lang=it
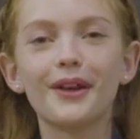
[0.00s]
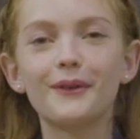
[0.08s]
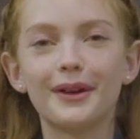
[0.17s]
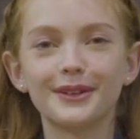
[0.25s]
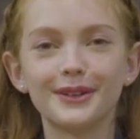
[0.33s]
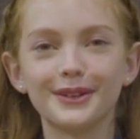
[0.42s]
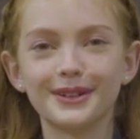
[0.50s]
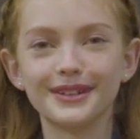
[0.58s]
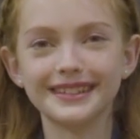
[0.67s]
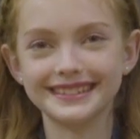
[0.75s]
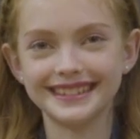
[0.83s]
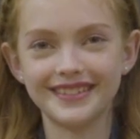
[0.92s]
quando
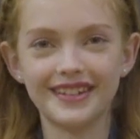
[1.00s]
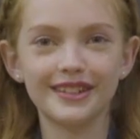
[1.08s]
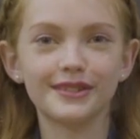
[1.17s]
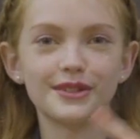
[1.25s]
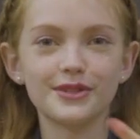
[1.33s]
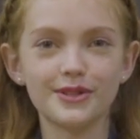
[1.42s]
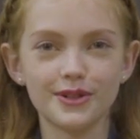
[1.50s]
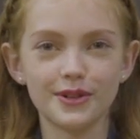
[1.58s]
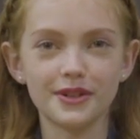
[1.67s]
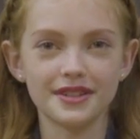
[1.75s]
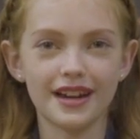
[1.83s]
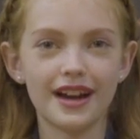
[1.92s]
divento
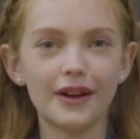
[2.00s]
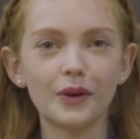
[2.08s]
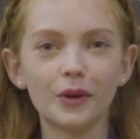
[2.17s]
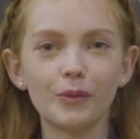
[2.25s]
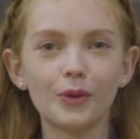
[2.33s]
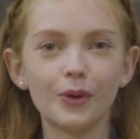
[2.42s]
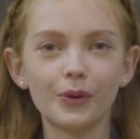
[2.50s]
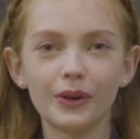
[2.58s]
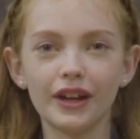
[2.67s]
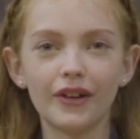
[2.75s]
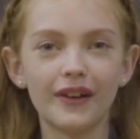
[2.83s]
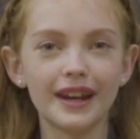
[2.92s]
ansiosa o
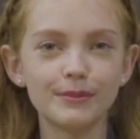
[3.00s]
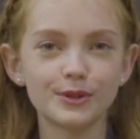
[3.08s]
comunque ho le